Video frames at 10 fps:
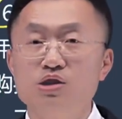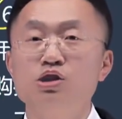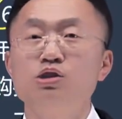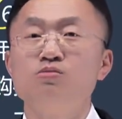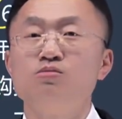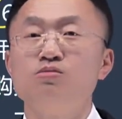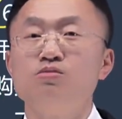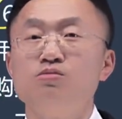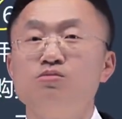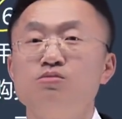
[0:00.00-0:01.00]
生日
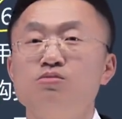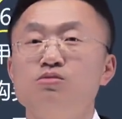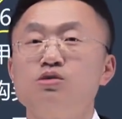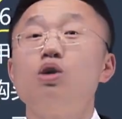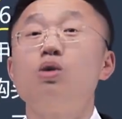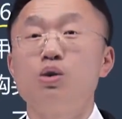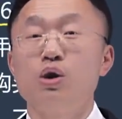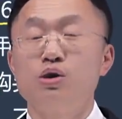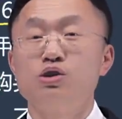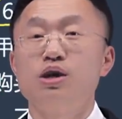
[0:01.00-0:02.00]
的汇
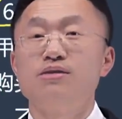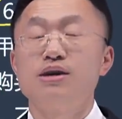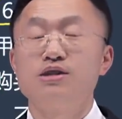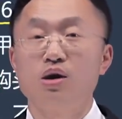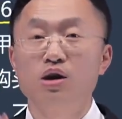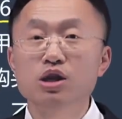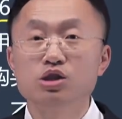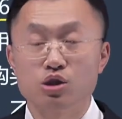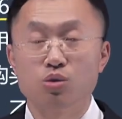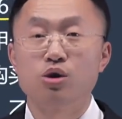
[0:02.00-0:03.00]
率，现在叫
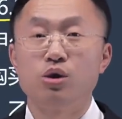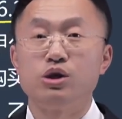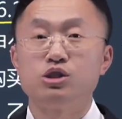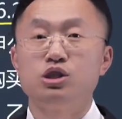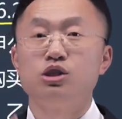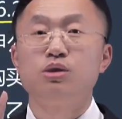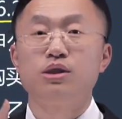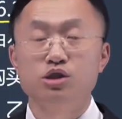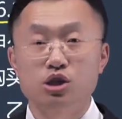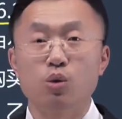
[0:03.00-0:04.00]
历史汇率折
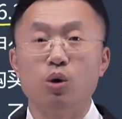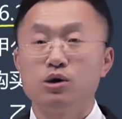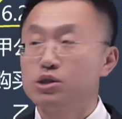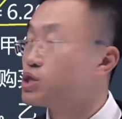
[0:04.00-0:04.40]
算的结果